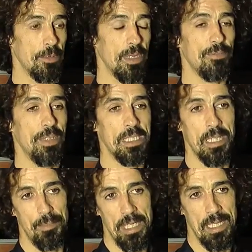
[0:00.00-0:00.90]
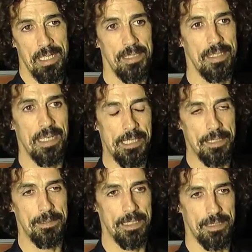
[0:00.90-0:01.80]
porque al final termina él eh,
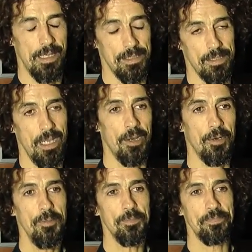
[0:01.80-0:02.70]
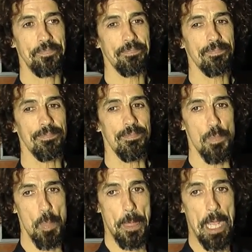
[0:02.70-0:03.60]
anciano, ¿no?
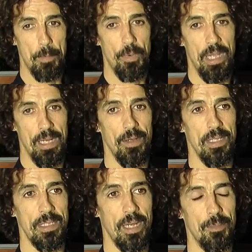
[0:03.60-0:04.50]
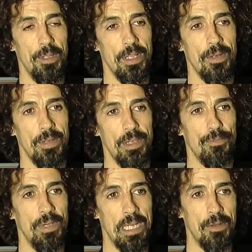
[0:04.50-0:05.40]
pues nos enteremos de lo que
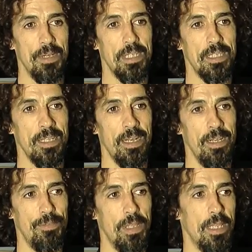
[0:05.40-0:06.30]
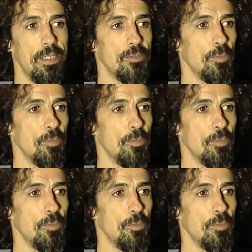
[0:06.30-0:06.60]
fue la conquista de Tenerife desde su